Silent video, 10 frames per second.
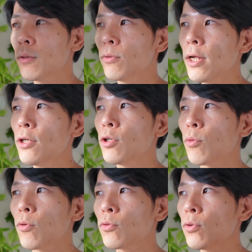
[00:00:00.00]
何より
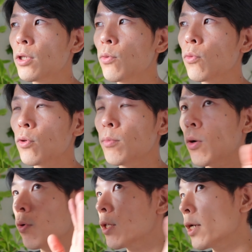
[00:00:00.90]
もそういったことを今
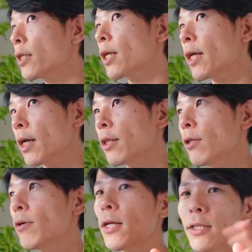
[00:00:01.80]
は起きてないじゃないかっ
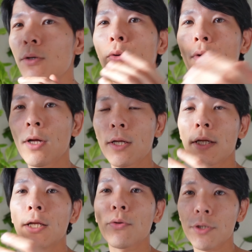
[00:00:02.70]
ていう感じでこ
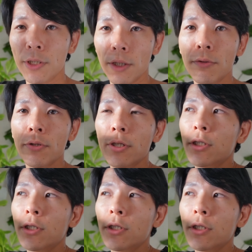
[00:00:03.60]
う、やりとりしていく。